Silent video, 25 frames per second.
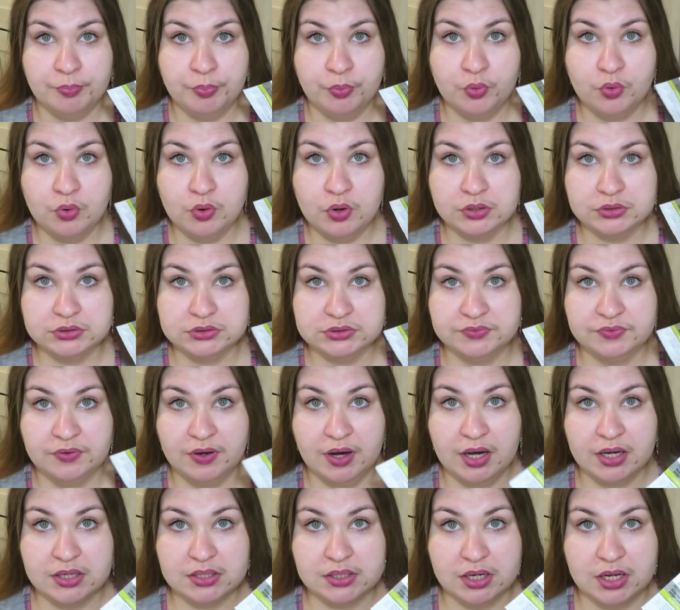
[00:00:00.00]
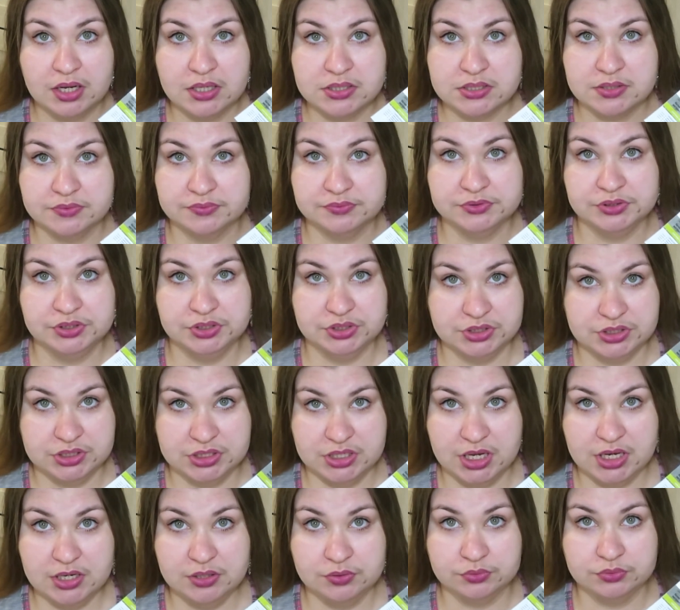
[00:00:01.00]
по два раза в
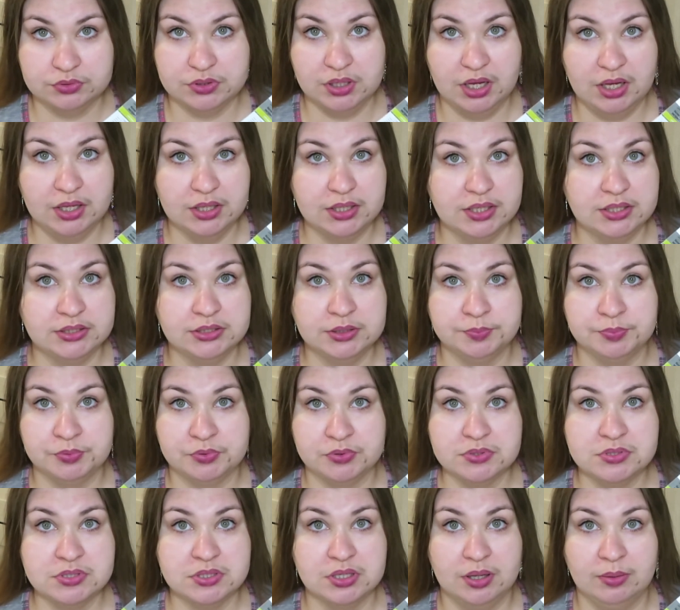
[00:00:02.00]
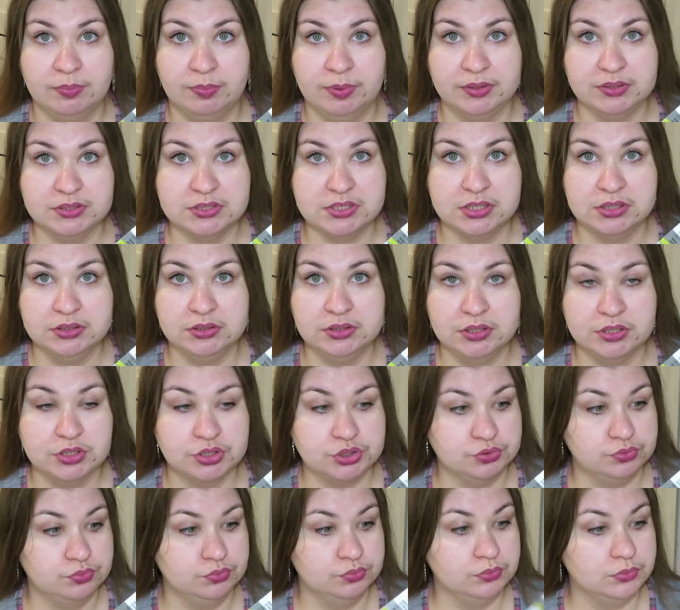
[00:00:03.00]
неделю, да, это просто
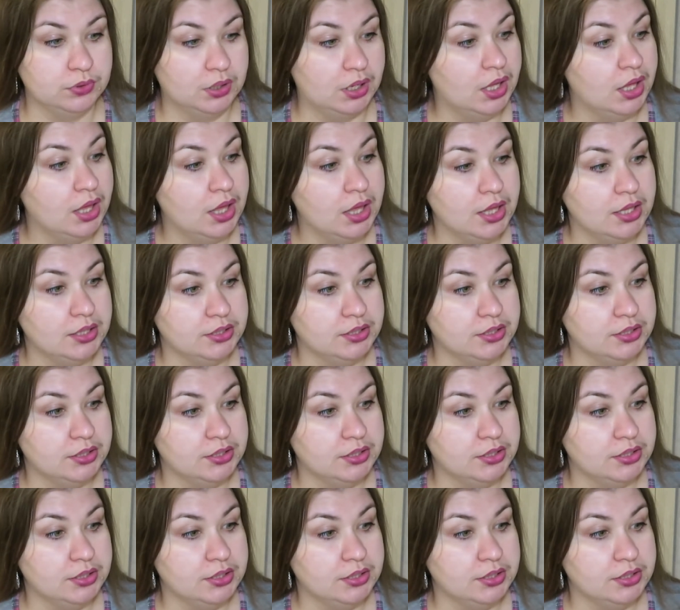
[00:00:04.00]
обалденная штука.